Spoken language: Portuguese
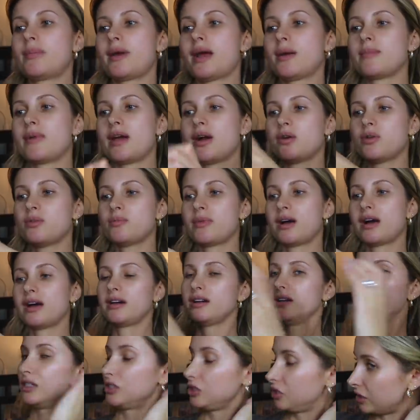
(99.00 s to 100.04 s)
pra me
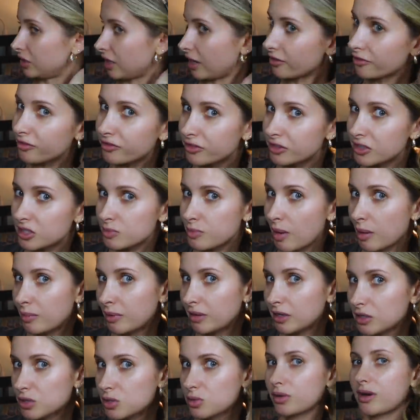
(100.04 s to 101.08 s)
arrumar, eu já fiz
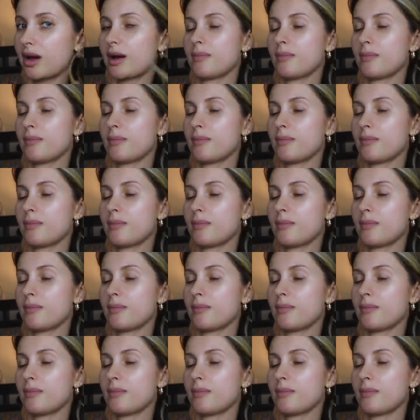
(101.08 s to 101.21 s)
babyliss no